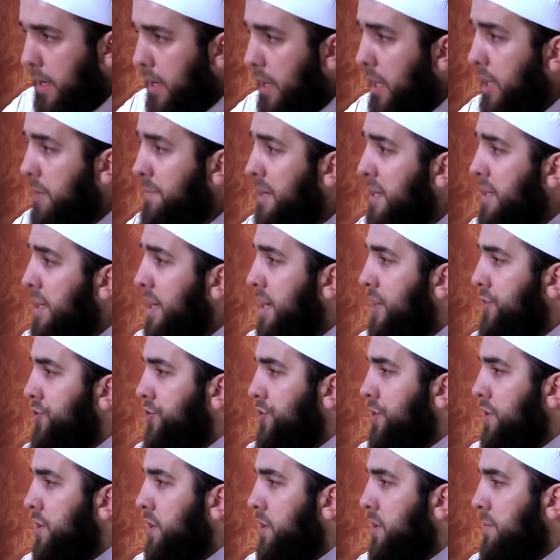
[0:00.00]
Их
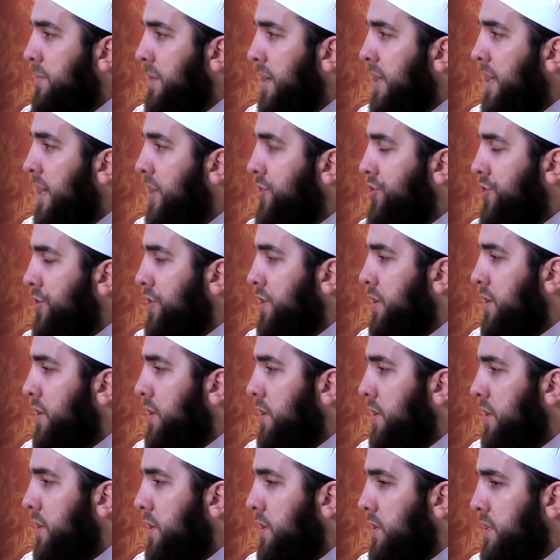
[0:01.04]
манхадж, манхадж
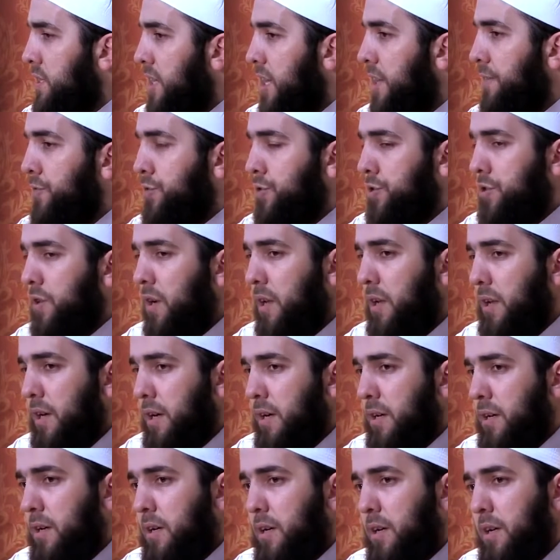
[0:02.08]
саляфу салих,